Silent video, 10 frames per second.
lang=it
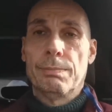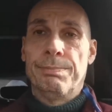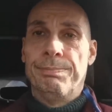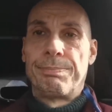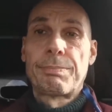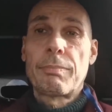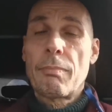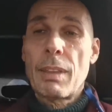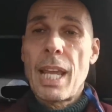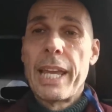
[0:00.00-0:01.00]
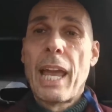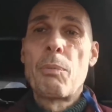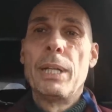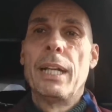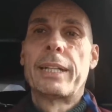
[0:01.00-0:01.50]
e che
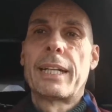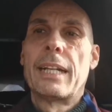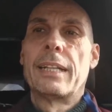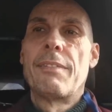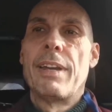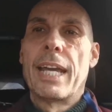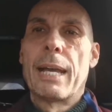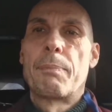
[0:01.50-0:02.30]
quindi il tridente venga